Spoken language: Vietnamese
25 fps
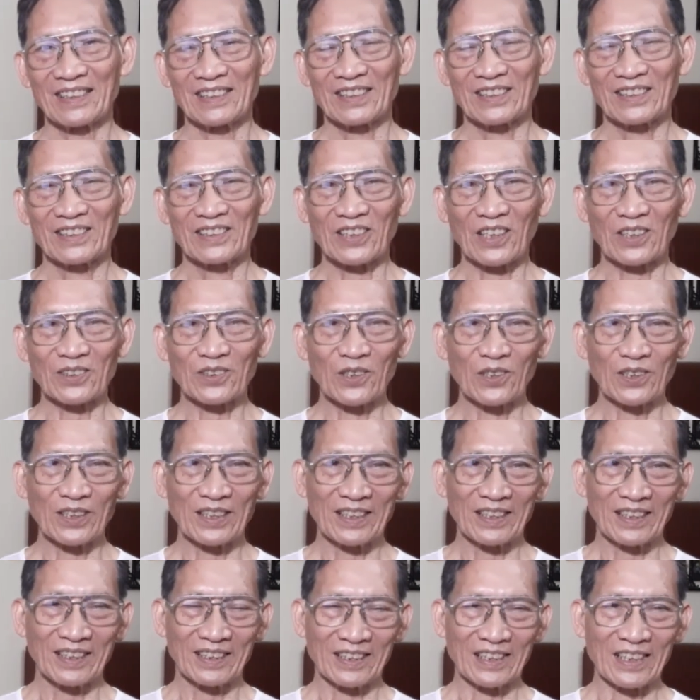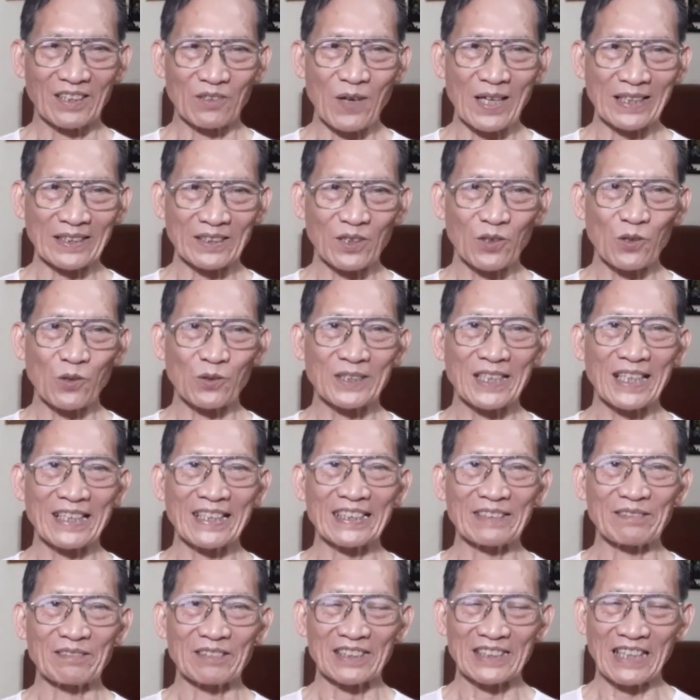cho tôi được đoàn tụ gia
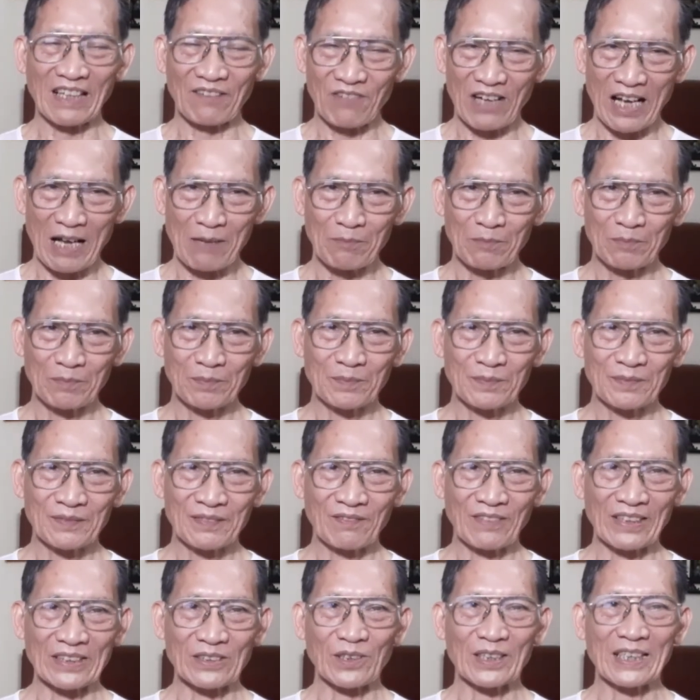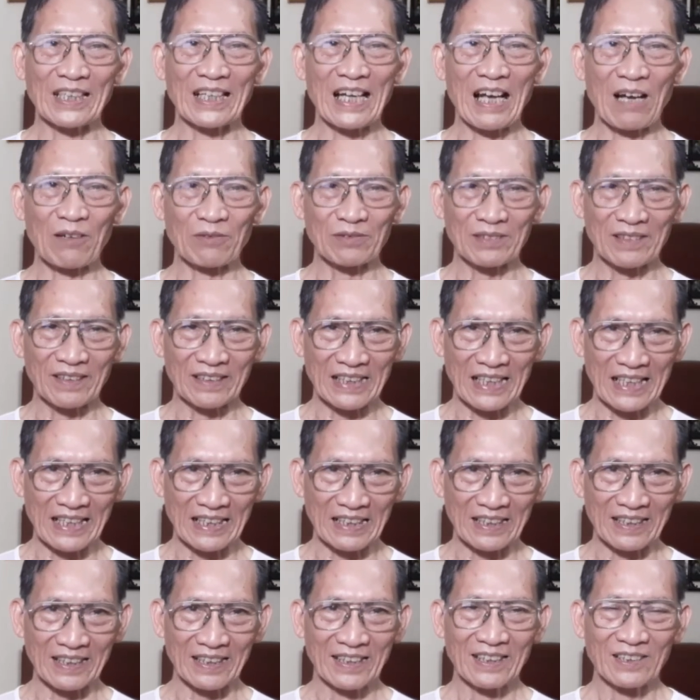đình sang Pháp và tôi được học tại thầy
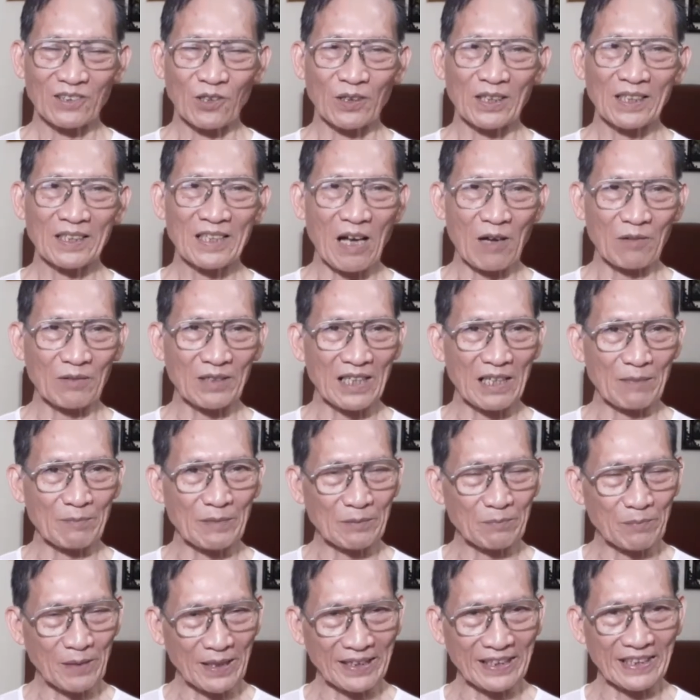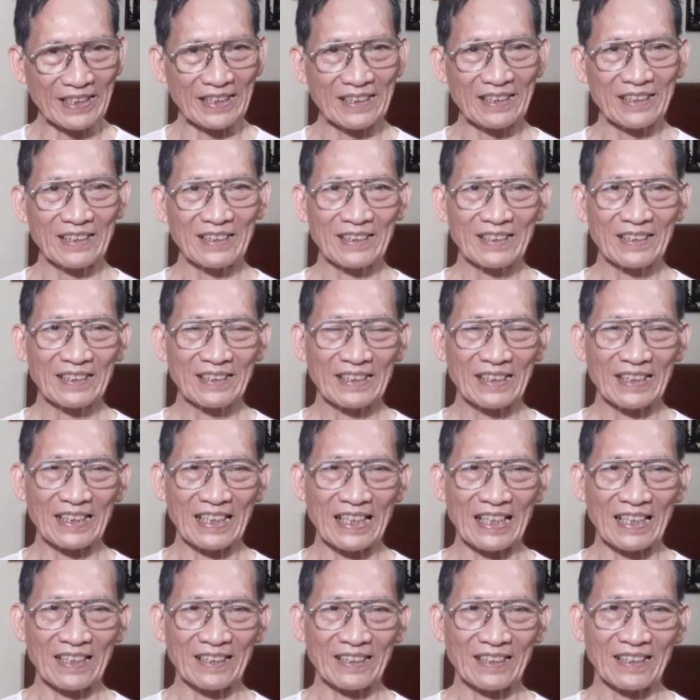tôi được học ở bên Paris
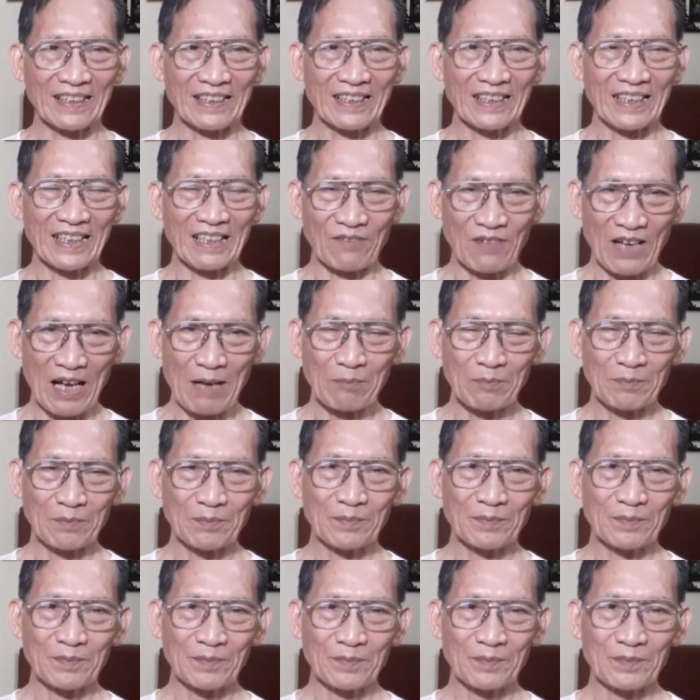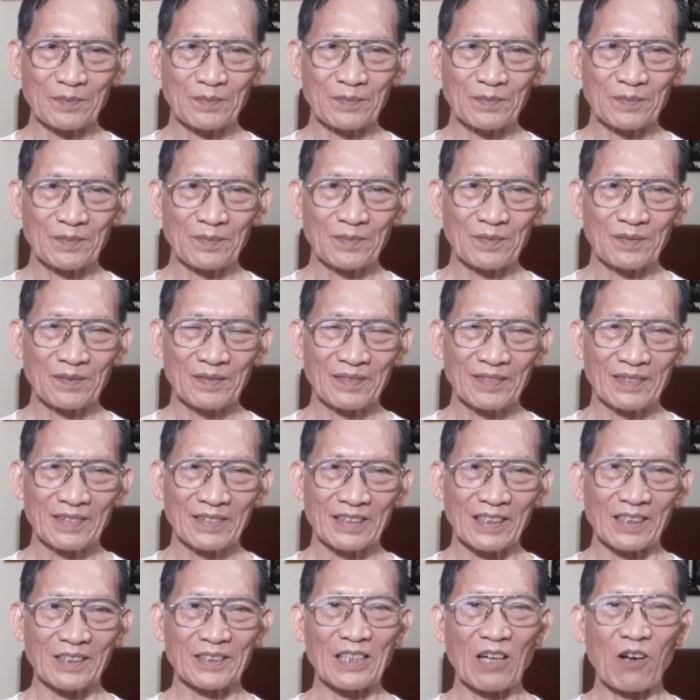ở Pháp
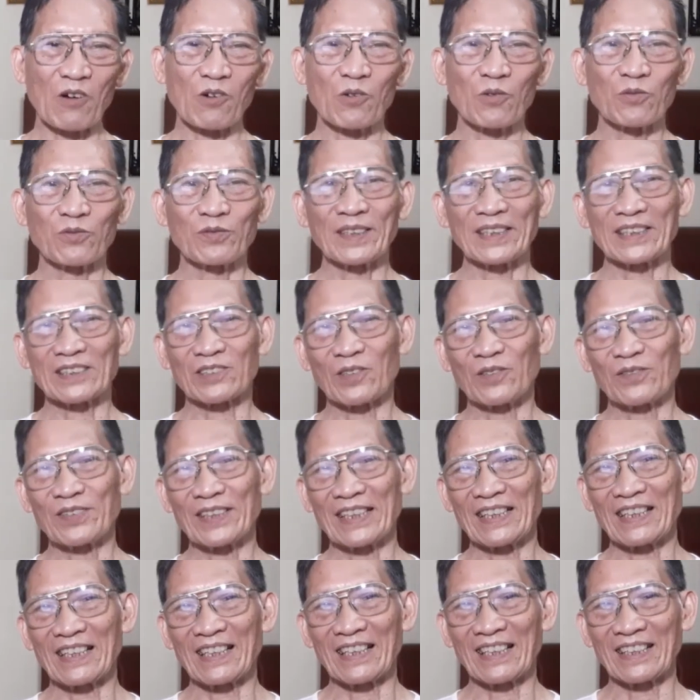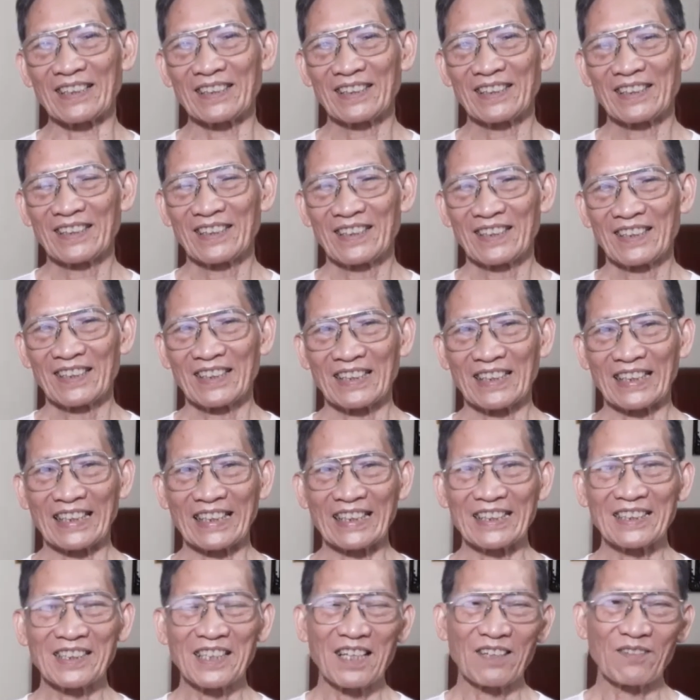nhưng sau cũng vì cũng vì là nghĩ
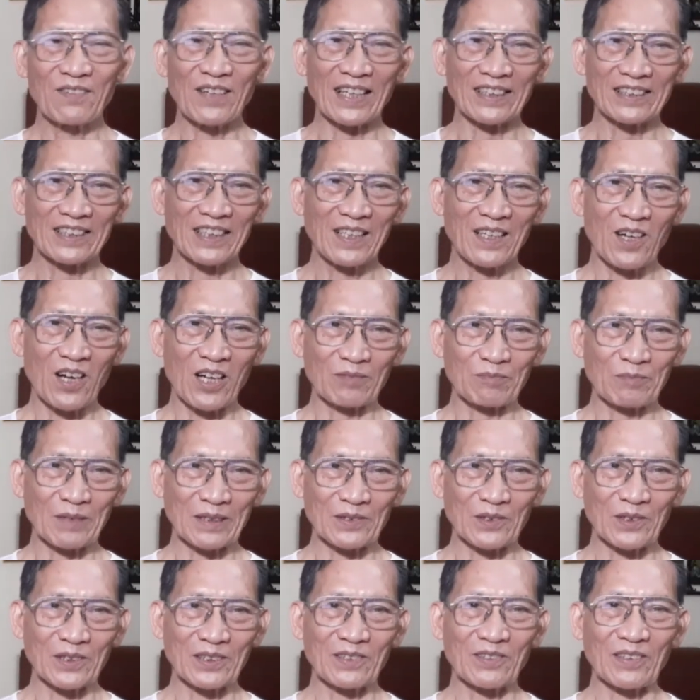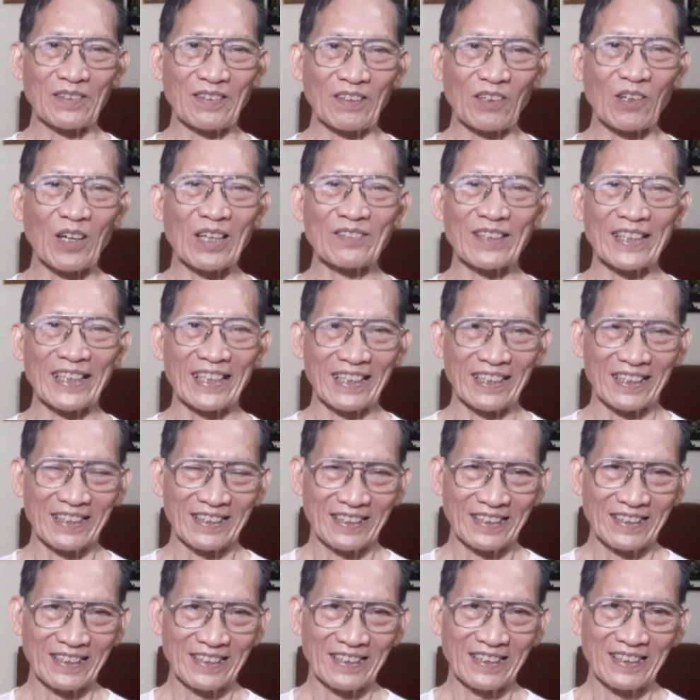thương vợ thương con mà tôi phải quay về
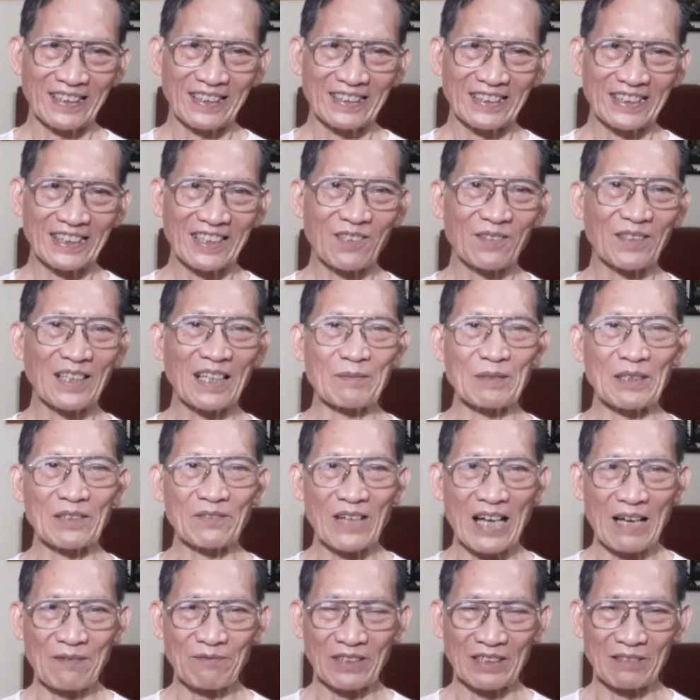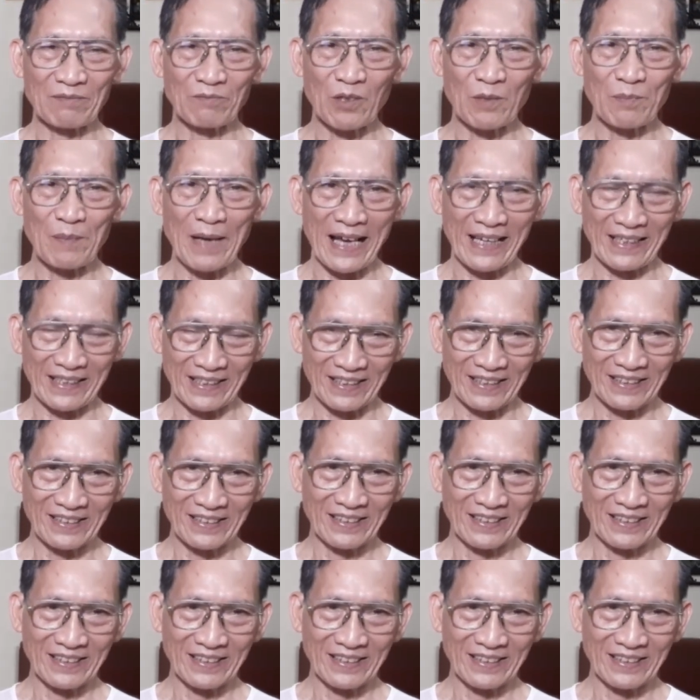chứ không ở bên Pháp với bố mẹ nữa